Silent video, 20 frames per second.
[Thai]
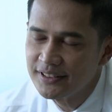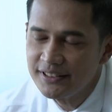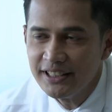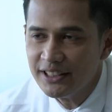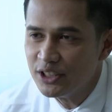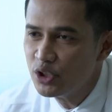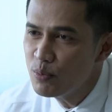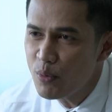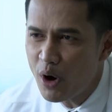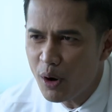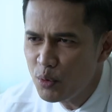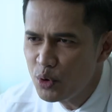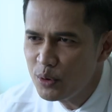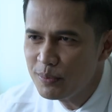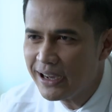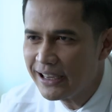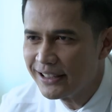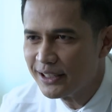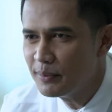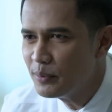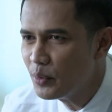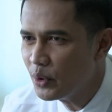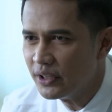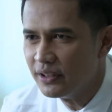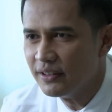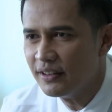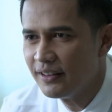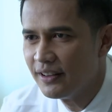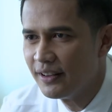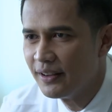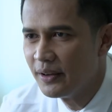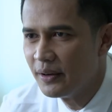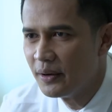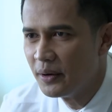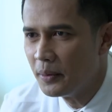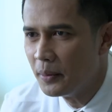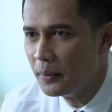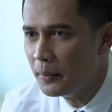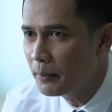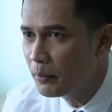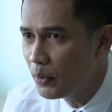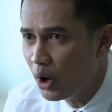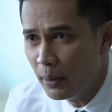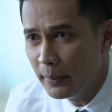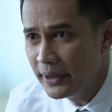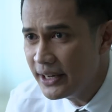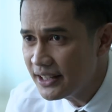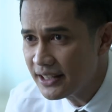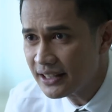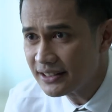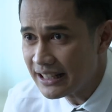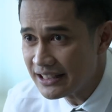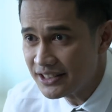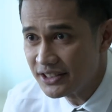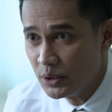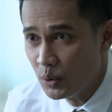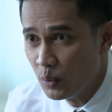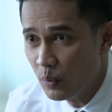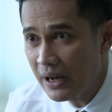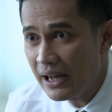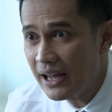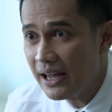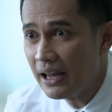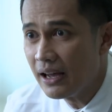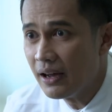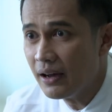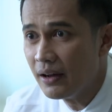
สิ่งที่หมอพูดมาทั้งหมดหมอไม่ได้จะตัดสินว่า